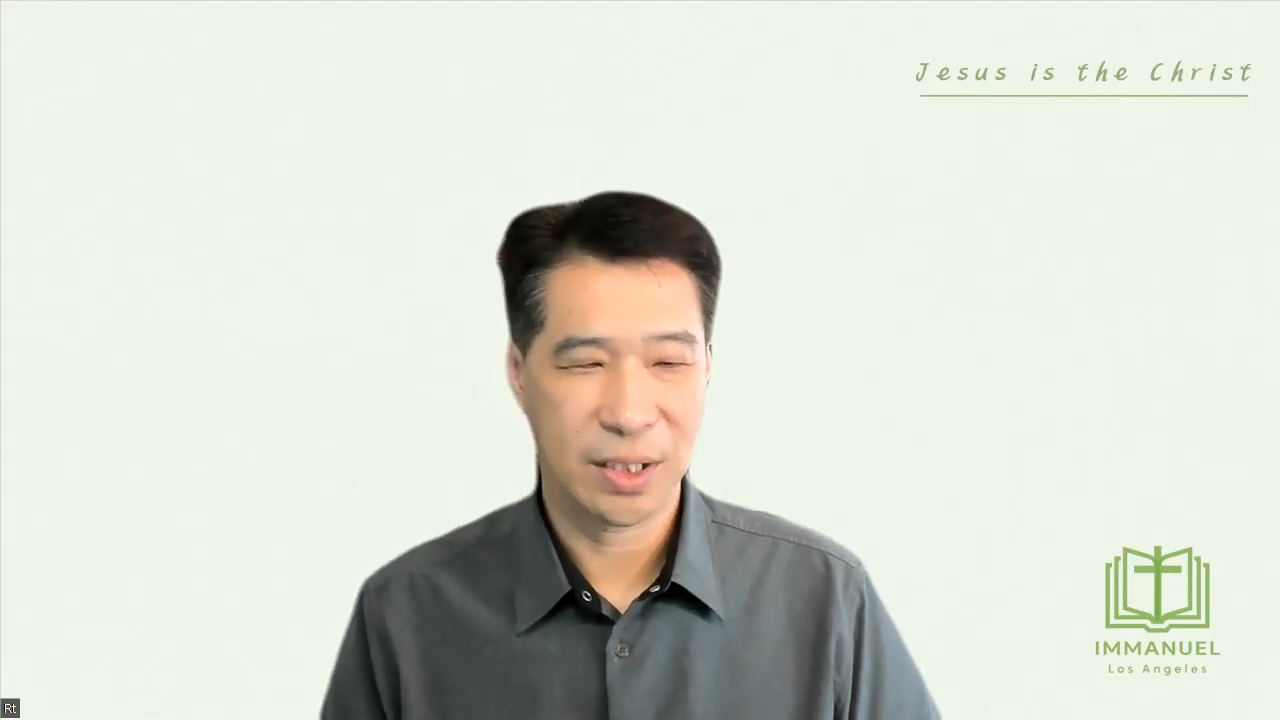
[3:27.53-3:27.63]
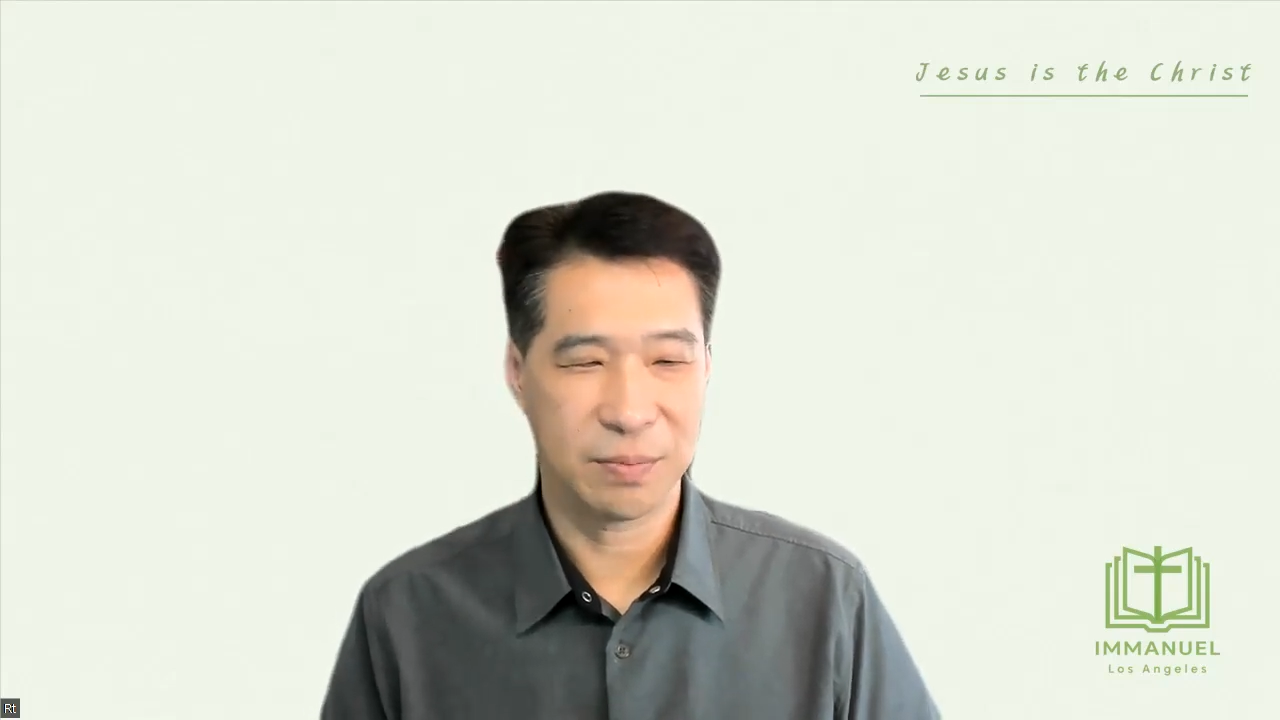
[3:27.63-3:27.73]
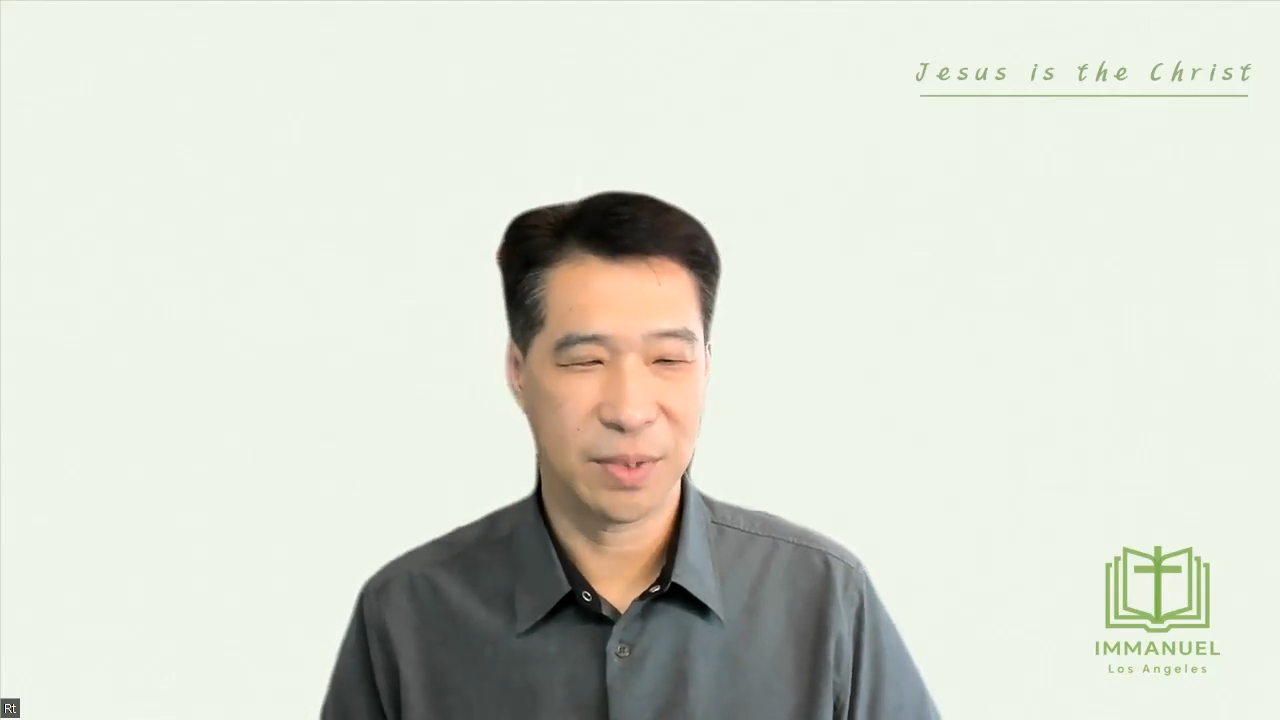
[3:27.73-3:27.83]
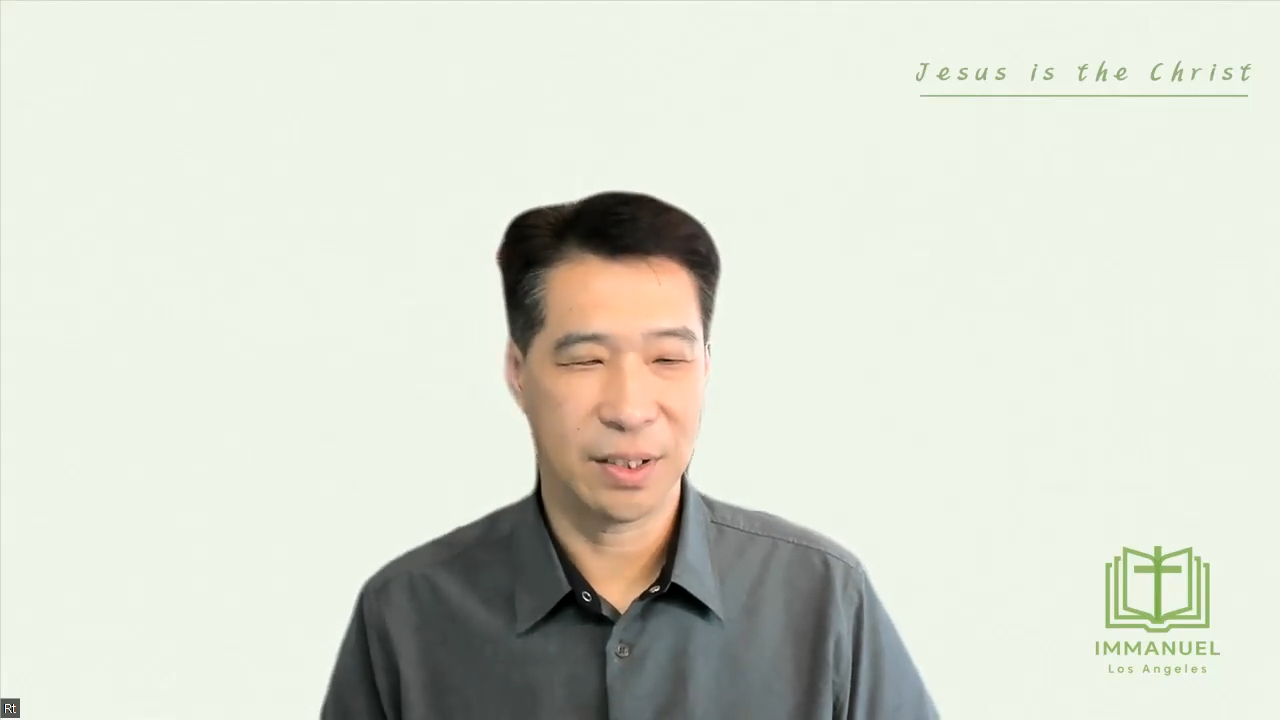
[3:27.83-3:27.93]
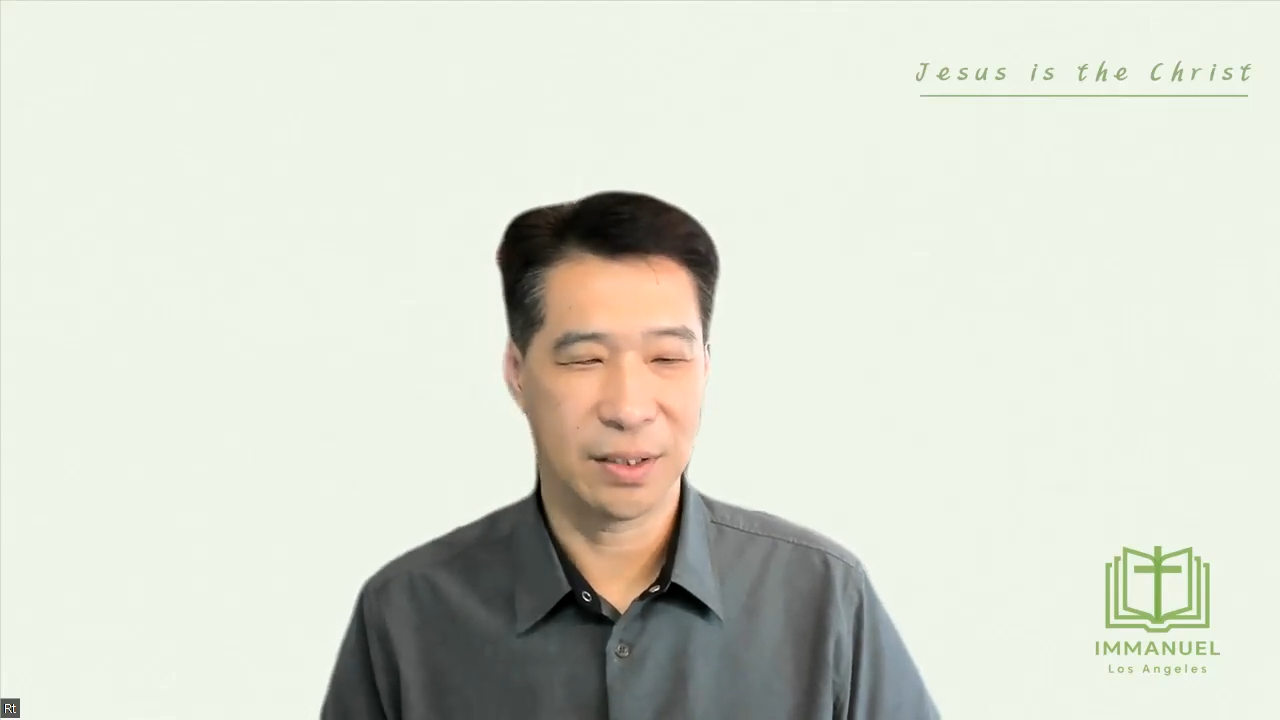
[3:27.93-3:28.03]

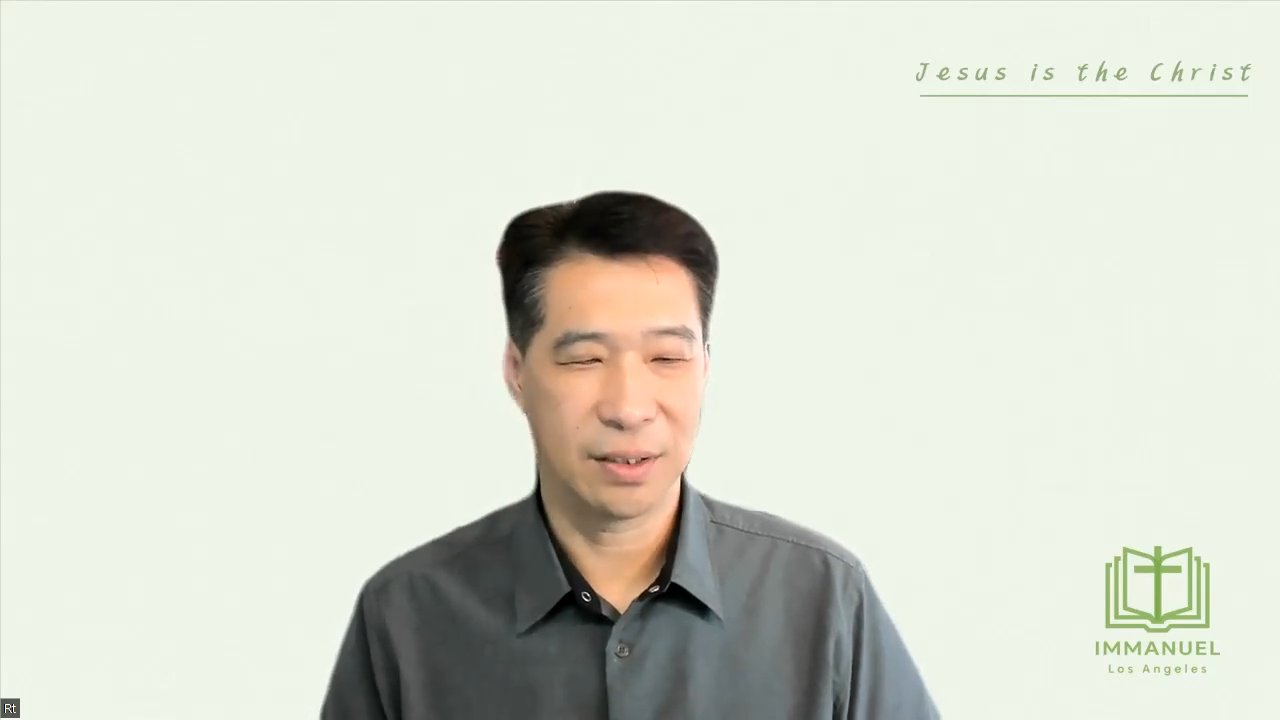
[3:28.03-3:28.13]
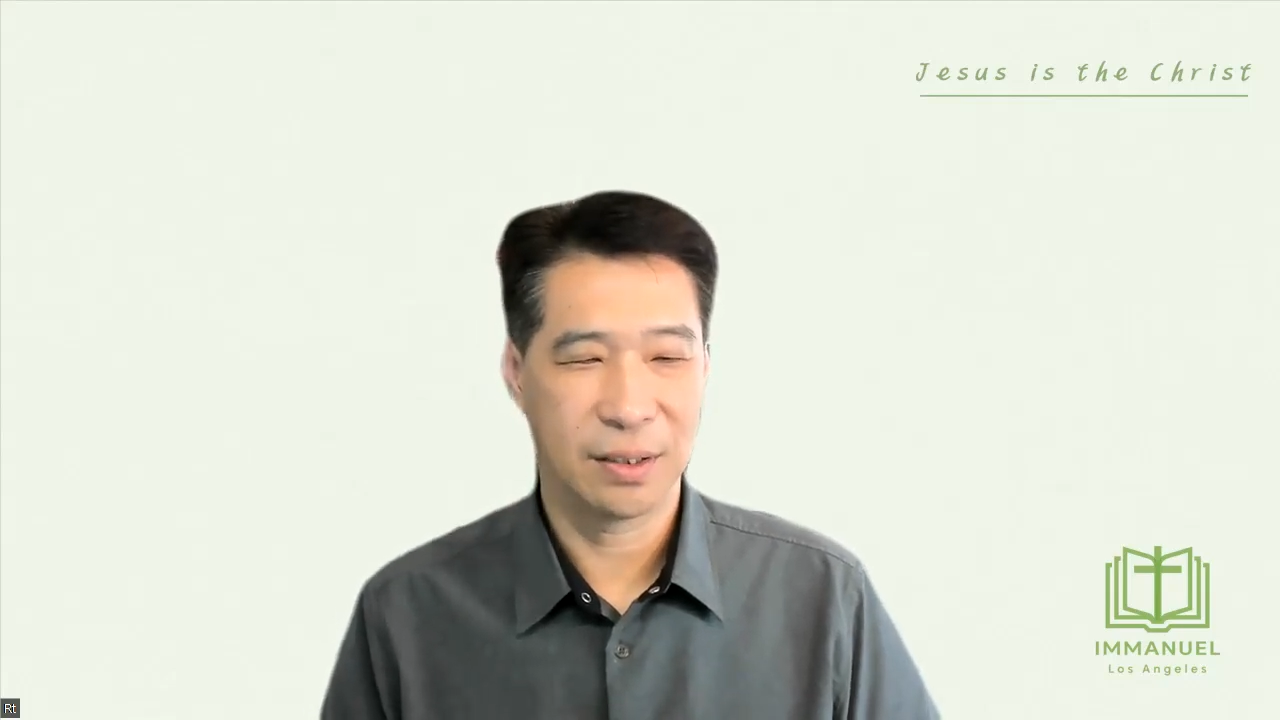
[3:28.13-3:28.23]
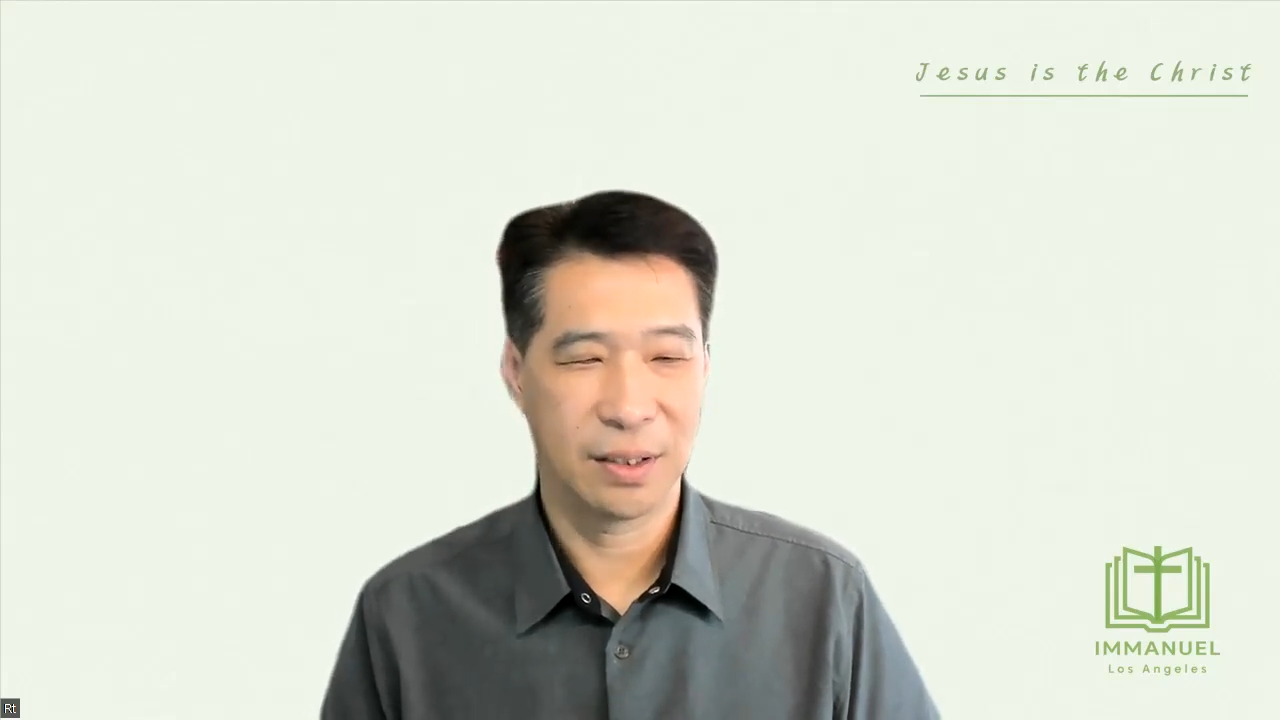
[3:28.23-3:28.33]
하지만